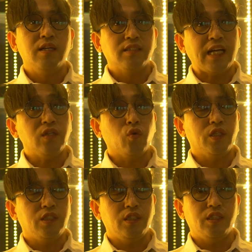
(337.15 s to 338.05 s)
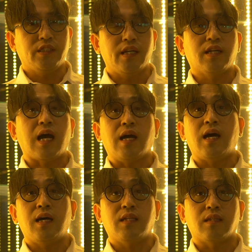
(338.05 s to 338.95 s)
사이코 기질이 제일
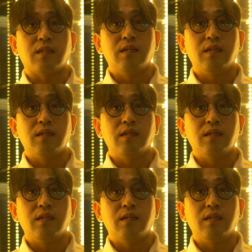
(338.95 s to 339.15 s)
강한